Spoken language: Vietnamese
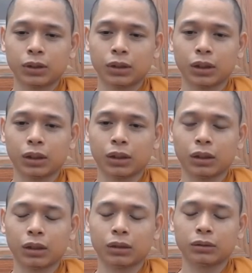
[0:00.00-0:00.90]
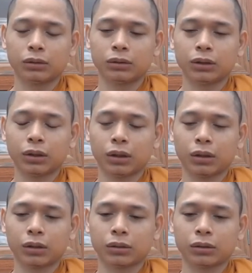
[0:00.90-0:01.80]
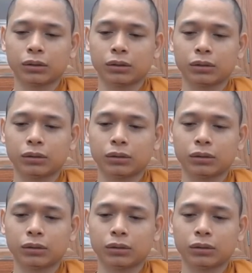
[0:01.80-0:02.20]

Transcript: à, chứ còn